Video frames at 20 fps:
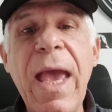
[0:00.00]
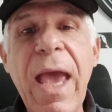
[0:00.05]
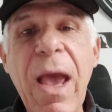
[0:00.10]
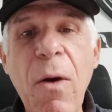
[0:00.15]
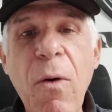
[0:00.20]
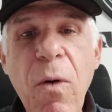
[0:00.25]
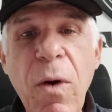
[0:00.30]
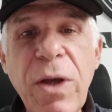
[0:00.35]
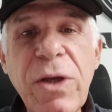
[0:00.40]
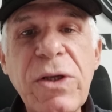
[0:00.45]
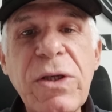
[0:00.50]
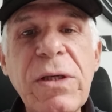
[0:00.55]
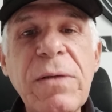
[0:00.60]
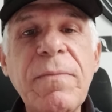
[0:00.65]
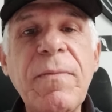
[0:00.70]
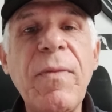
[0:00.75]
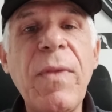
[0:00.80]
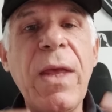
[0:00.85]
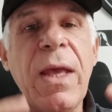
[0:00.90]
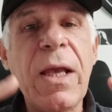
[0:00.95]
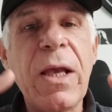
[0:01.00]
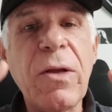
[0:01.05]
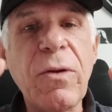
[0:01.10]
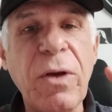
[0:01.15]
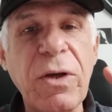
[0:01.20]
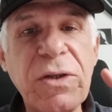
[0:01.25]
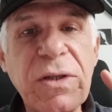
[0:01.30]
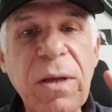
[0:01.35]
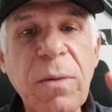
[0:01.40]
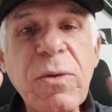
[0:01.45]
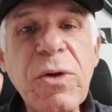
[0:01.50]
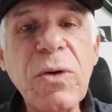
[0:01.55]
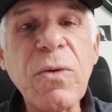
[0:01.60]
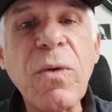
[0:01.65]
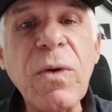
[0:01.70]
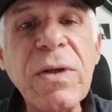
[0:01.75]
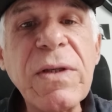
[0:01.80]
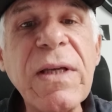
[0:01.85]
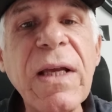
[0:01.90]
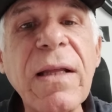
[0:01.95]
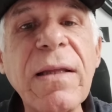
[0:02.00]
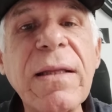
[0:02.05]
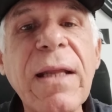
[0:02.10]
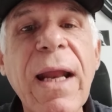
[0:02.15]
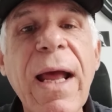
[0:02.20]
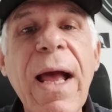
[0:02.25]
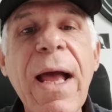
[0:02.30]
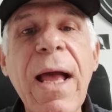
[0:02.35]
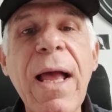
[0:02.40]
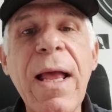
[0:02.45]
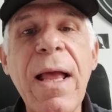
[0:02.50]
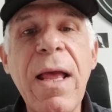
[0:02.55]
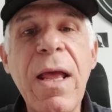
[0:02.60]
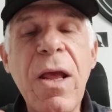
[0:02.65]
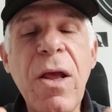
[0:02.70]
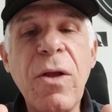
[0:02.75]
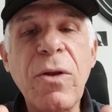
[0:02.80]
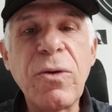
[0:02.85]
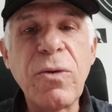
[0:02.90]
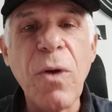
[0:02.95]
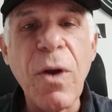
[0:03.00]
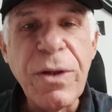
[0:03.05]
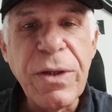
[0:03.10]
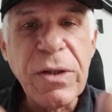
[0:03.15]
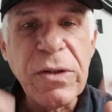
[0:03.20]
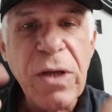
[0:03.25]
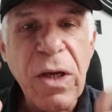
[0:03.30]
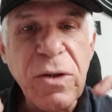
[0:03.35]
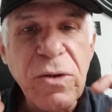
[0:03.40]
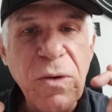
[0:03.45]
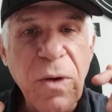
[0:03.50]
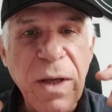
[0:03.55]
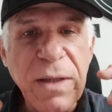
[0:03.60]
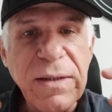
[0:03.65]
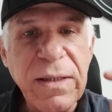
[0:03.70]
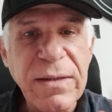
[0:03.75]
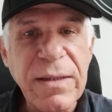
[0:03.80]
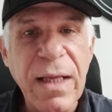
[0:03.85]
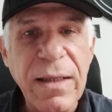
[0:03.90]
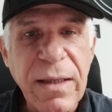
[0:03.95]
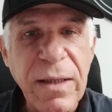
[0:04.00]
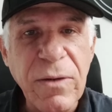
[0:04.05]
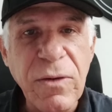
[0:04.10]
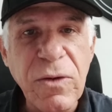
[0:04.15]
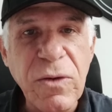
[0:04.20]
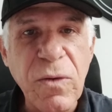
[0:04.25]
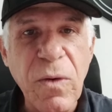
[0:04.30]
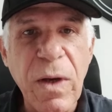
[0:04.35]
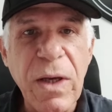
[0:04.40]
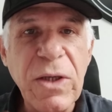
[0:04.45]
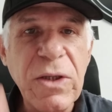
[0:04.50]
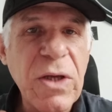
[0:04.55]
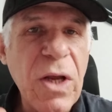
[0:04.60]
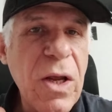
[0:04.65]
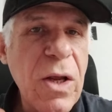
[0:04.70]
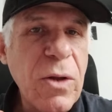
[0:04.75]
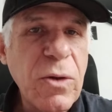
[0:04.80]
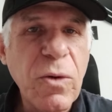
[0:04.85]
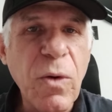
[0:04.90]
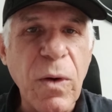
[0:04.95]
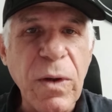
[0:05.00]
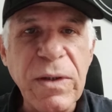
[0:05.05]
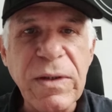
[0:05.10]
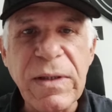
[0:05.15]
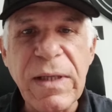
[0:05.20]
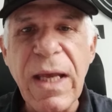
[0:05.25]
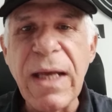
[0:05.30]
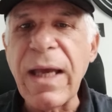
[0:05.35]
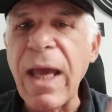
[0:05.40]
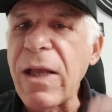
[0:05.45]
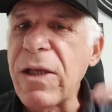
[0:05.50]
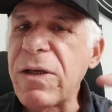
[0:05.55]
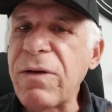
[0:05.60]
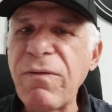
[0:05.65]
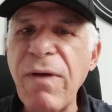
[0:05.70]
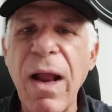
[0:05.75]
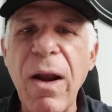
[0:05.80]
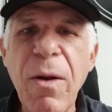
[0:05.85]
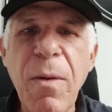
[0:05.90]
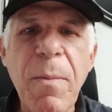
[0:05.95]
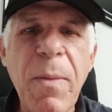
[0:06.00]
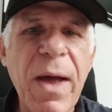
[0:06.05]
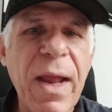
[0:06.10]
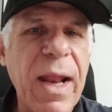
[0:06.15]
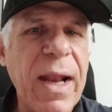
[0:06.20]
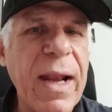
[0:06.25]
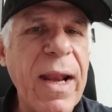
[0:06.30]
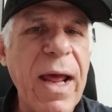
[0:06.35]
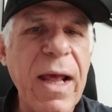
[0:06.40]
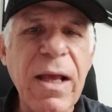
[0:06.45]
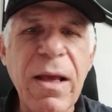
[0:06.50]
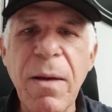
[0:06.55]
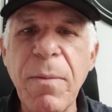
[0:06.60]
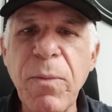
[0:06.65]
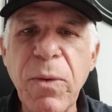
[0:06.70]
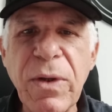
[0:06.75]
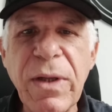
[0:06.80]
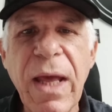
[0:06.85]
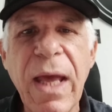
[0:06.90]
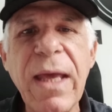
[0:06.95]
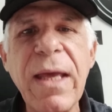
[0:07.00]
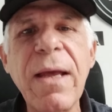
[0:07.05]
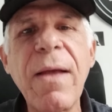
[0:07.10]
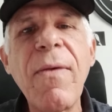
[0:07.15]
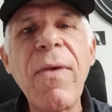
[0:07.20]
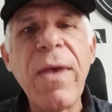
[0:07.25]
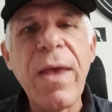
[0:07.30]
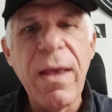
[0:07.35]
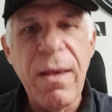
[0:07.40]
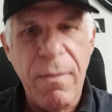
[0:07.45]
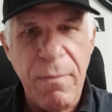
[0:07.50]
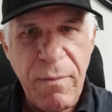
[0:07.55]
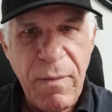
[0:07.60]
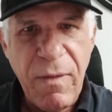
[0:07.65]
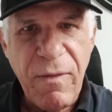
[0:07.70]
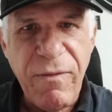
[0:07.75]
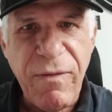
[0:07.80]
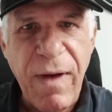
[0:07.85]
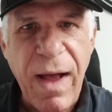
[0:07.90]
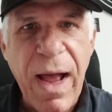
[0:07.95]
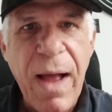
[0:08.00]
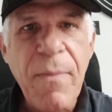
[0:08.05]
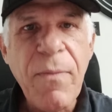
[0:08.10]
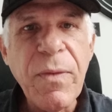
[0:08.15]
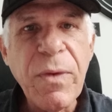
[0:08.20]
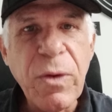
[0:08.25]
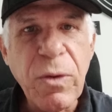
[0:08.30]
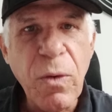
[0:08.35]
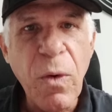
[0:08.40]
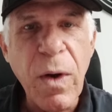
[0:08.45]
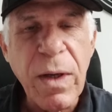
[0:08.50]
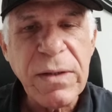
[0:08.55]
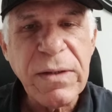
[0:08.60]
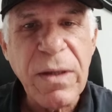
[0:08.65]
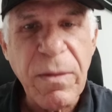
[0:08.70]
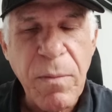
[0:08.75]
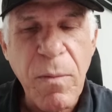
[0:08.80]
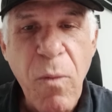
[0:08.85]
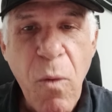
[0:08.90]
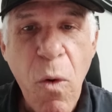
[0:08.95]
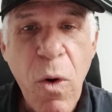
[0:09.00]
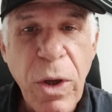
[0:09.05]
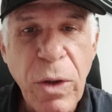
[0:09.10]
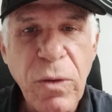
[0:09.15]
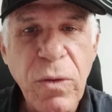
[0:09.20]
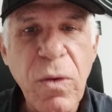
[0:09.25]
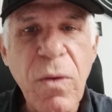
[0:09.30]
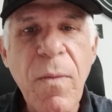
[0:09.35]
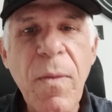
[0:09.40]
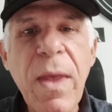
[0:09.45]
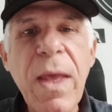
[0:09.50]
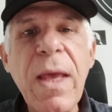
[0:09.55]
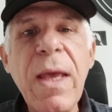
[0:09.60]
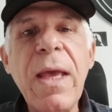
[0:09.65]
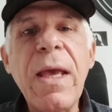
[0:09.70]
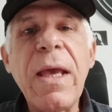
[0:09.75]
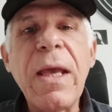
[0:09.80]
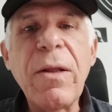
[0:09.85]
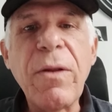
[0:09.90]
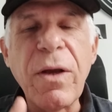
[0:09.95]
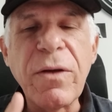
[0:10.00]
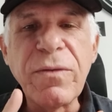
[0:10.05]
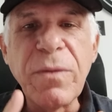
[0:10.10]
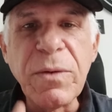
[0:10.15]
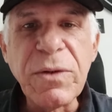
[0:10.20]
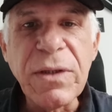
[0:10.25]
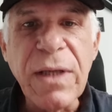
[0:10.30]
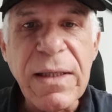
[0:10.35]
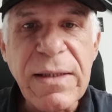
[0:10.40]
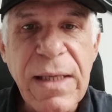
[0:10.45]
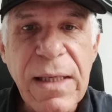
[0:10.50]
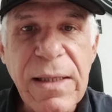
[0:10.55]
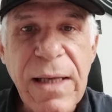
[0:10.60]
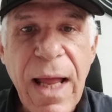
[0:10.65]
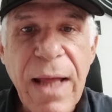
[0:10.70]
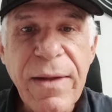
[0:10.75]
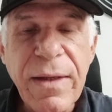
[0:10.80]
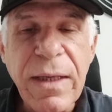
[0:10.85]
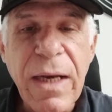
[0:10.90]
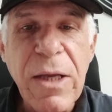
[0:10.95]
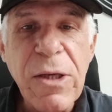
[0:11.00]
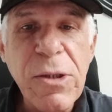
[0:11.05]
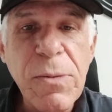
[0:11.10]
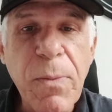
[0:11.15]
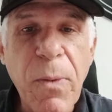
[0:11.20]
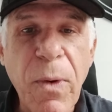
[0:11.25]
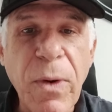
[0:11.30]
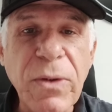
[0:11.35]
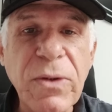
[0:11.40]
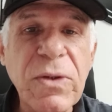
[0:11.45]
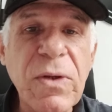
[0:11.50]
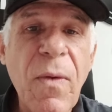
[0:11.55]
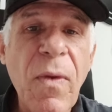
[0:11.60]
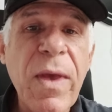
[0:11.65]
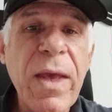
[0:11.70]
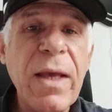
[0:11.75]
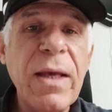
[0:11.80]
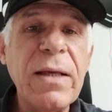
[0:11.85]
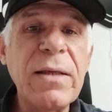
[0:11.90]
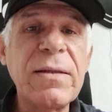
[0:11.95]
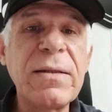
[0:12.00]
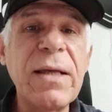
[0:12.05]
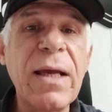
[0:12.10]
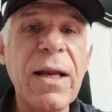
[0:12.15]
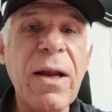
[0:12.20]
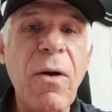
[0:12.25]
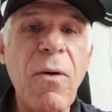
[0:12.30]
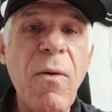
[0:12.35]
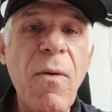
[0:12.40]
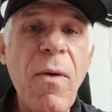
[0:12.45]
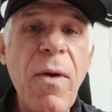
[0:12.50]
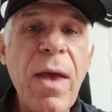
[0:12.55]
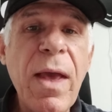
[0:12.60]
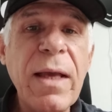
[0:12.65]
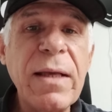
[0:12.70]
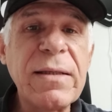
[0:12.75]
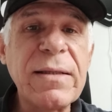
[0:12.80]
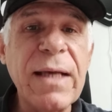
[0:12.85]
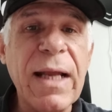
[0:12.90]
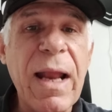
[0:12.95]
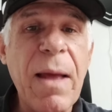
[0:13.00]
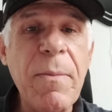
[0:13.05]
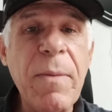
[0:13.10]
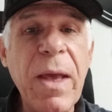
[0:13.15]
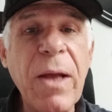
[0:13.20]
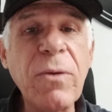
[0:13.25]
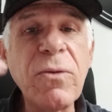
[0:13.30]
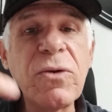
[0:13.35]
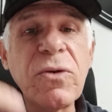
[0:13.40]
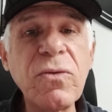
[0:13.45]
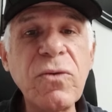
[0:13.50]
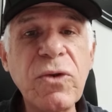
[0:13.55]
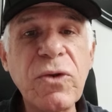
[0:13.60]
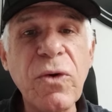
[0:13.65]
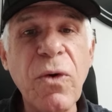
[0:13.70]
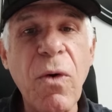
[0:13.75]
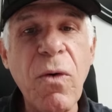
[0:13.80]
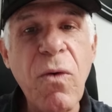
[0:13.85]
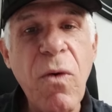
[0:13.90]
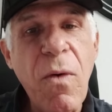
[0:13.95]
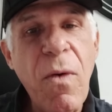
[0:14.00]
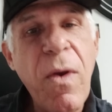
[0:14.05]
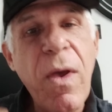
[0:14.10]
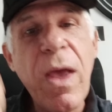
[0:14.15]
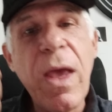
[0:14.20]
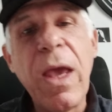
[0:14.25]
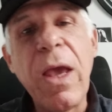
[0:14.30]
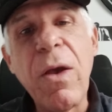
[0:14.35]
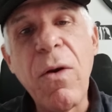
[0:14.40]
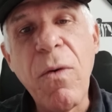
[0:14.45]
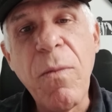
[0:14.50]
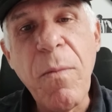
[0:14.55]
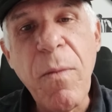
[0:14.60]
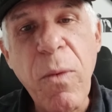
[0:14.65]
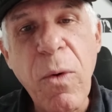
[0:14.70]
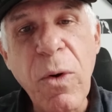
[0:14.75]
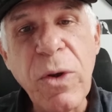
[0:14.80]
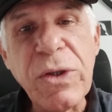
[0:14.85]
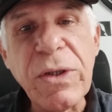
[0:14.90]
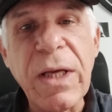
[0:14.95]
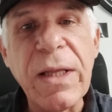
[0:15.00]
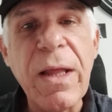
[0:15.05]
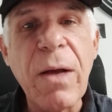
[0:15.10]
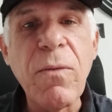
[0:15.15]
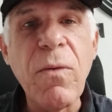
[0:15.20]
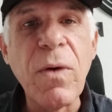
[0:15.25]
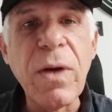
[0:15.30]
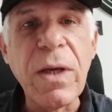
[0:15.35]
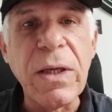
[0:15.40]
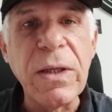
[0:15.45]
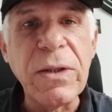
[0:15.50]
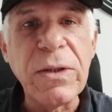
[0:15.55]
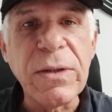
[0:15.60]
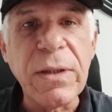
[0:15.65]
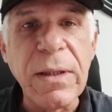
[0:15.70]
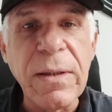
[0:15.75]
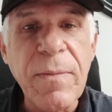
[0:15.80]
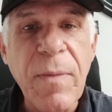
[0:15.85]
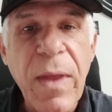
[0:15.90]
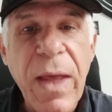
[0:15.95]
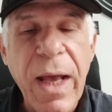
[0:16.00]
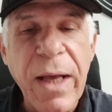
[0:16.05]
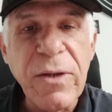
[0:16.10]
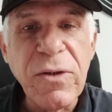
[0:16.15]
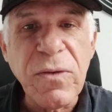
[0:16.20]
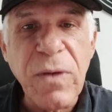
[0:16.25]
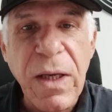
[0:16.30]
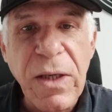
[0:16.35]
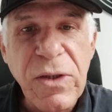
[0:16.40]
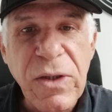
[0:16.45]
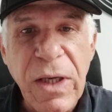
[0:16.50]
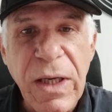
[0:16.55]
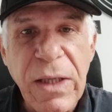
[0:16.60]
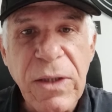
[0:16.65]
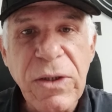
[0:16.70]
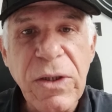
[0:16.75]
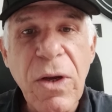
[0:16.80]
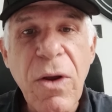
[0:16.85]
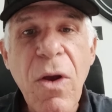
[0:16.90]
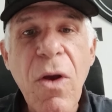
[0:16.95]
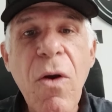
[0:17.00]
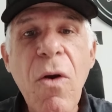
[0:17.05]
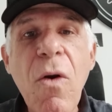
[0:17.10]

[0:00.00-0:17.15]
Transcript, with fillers: É hoje que nós temos que concentrar todas as nossas atenções, torcer. Quem tiver no Paraná e quem puder ir, vá, torça muito e nós vamos trazer de lá três pontos. E serão e será menos um jogo em busca da conquista. É isso aí, gente.